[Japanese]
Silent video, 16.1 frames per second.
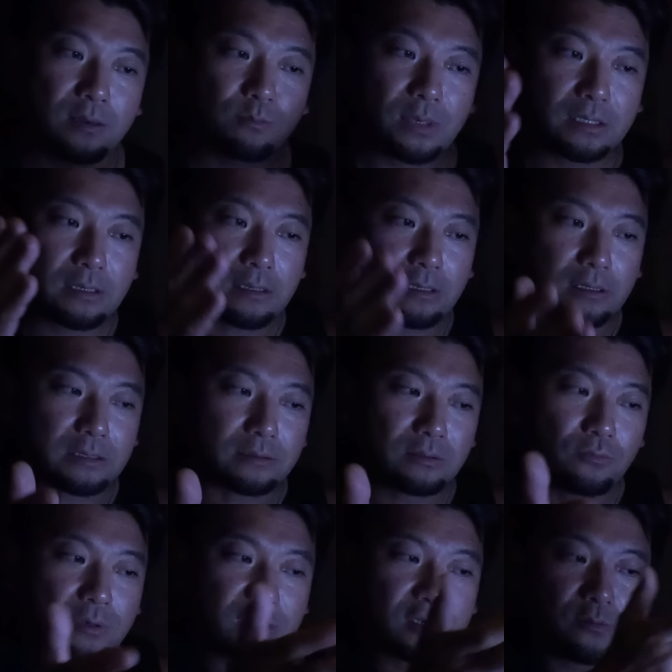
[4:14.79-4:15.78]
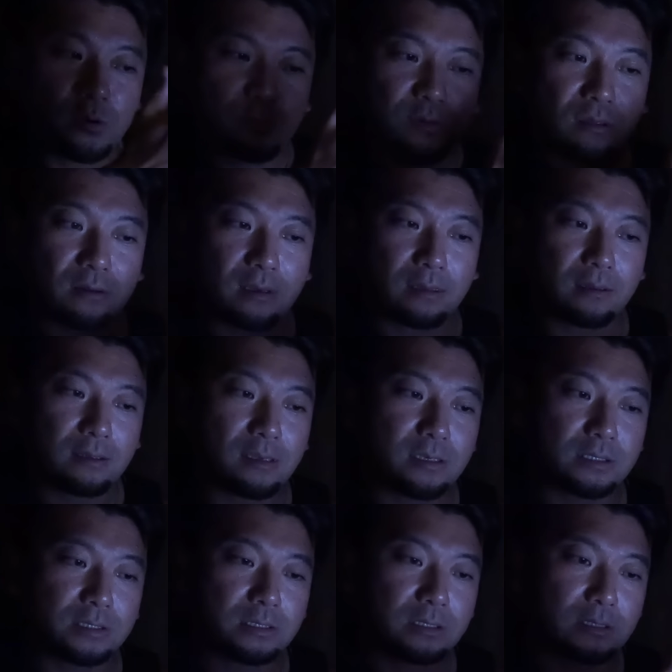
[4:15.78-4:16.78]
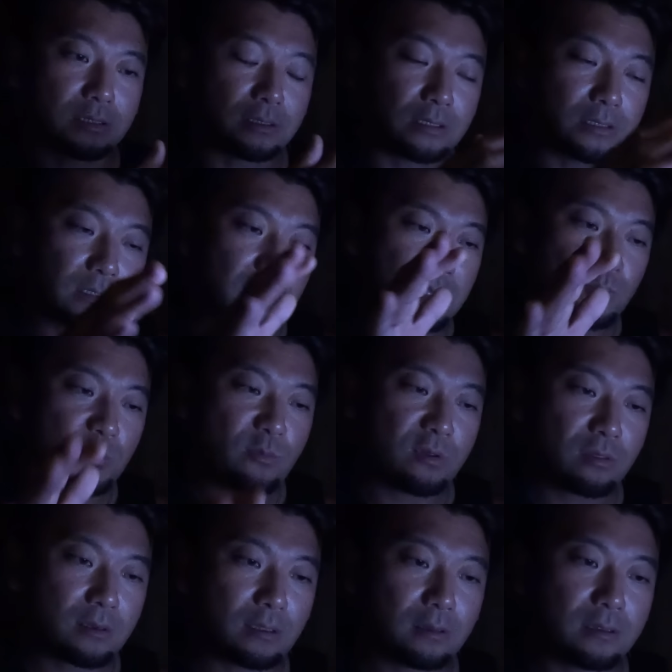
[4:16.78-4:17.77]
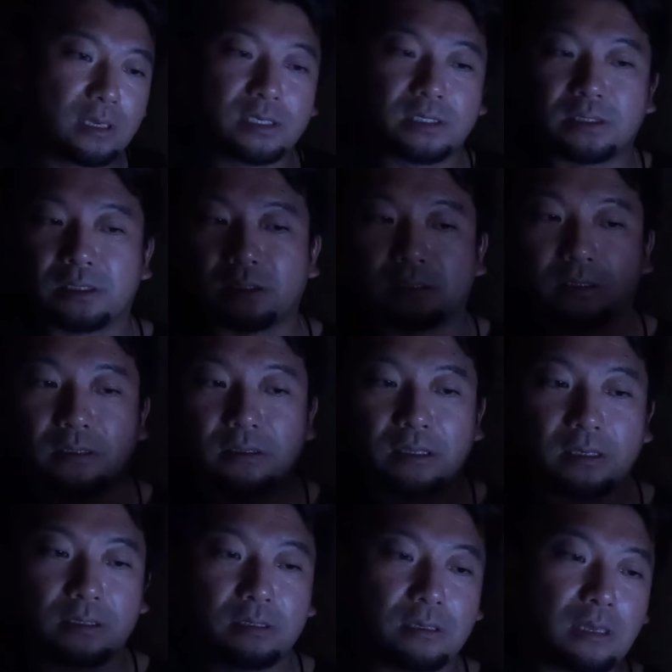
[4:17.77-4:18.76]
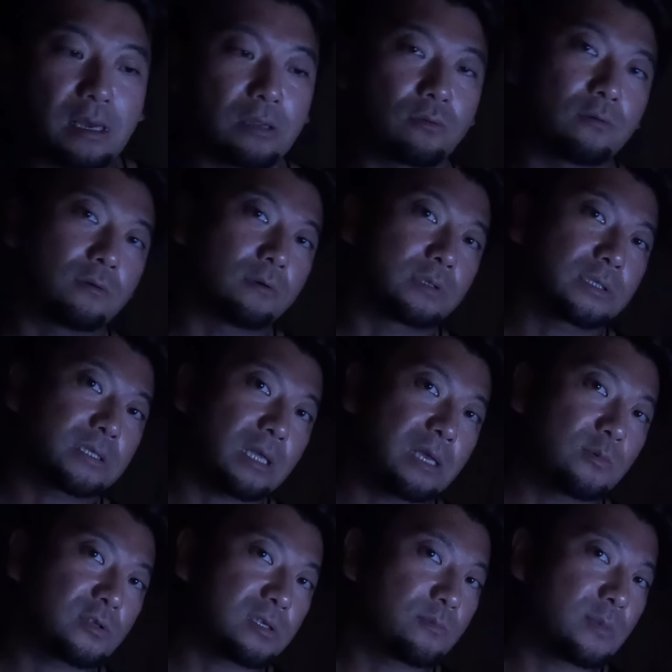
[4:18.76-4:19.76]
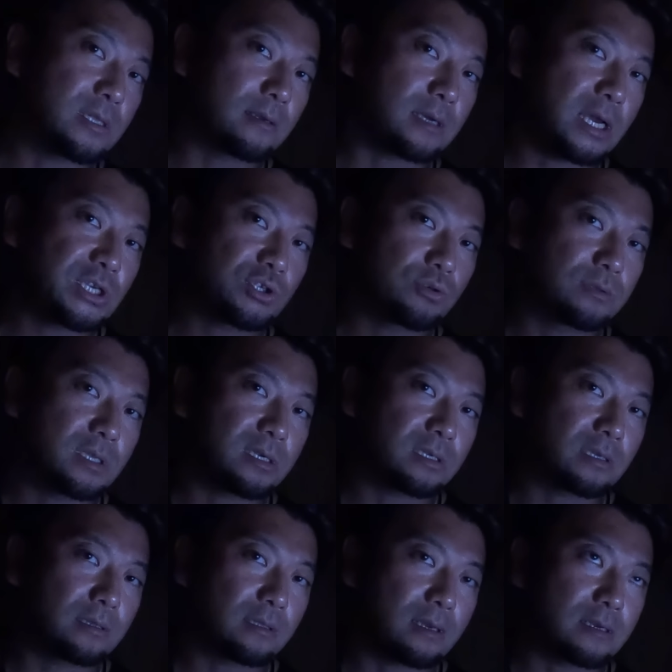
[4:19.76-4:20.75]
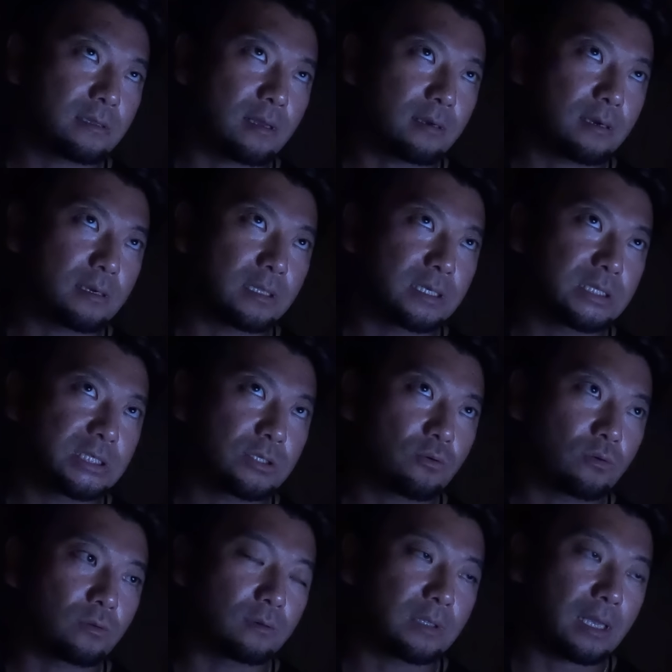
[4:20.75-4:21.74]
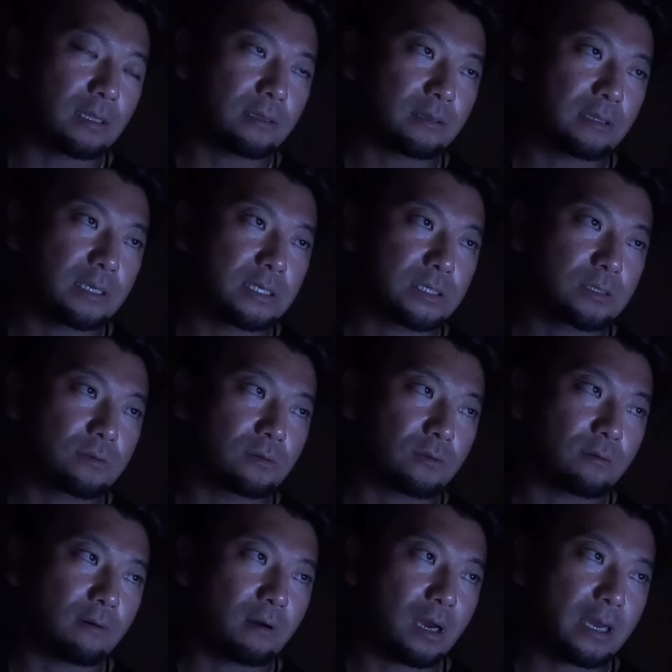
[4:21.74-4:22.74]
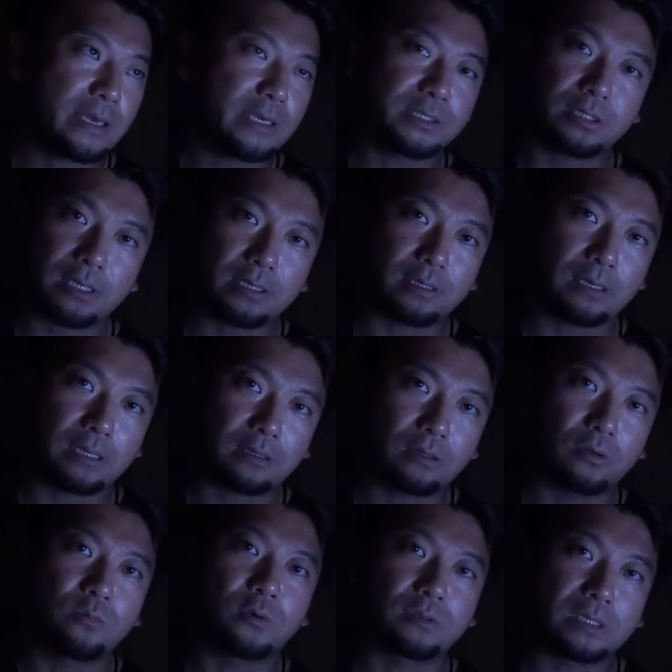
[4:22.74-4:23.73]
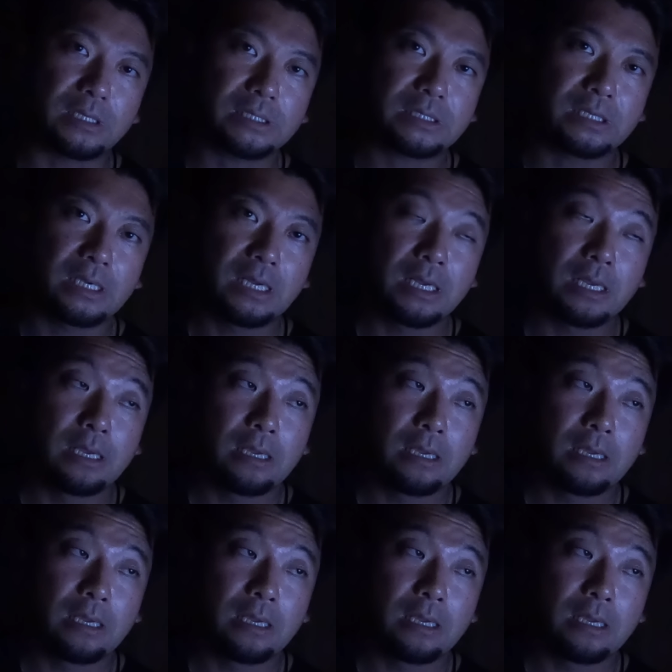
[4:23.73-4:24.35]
まだ乗組員見つかってないし、タイム見つかってないし、ね、あの、機体も全て回収できてない中で事故と断定するのは早いんじゃないかなと思うんです。